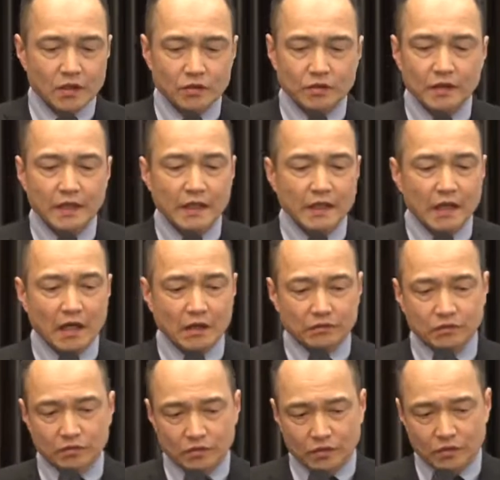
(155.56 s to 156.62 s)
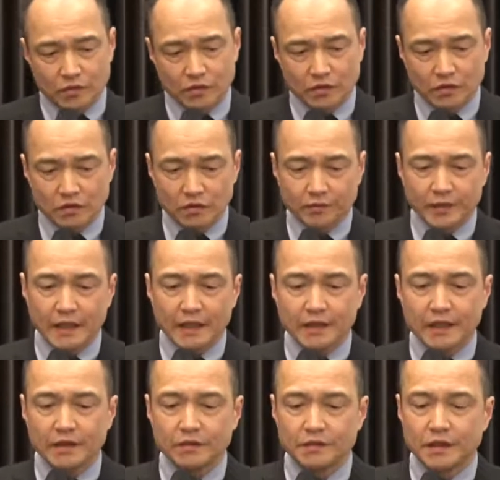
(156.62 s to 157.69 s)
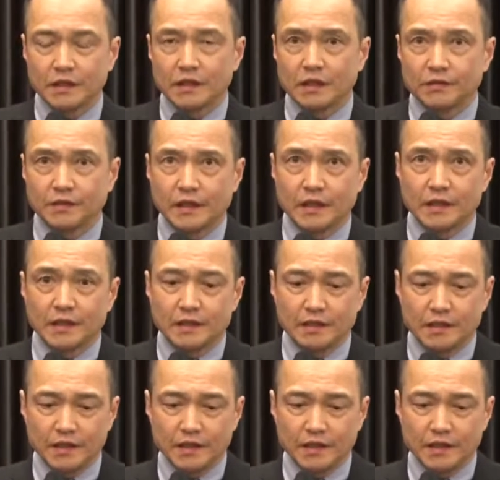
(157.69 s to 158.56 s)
京都大学心の未来研究センターは